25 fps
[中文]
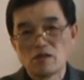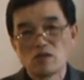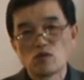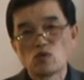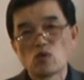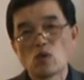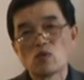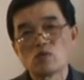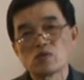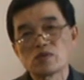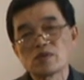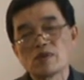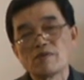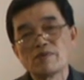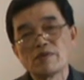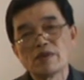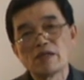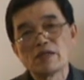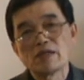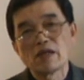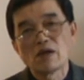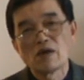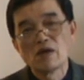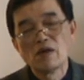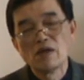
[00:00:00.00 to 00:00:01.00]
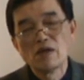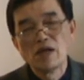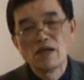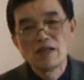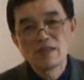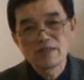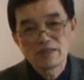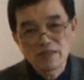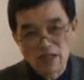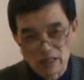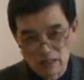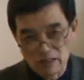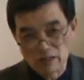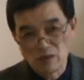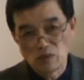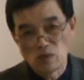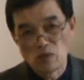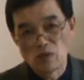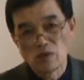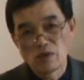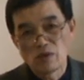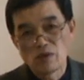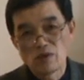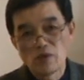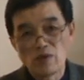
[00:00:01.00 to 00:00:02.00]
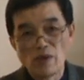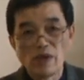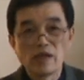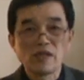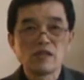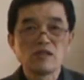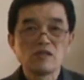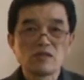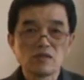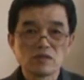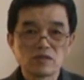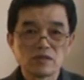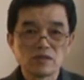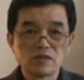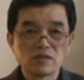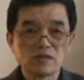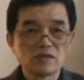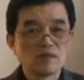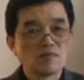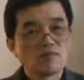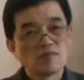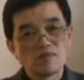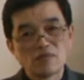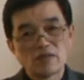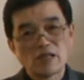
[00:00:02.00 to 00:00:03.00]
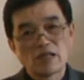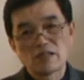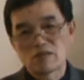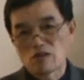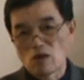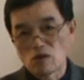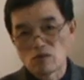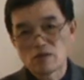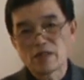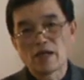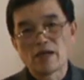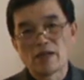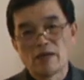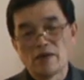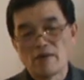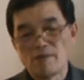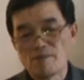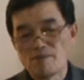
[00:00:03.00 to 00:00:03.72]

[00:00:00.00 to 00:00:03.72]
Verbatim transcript: 动物生命要长得多。原因就是它早产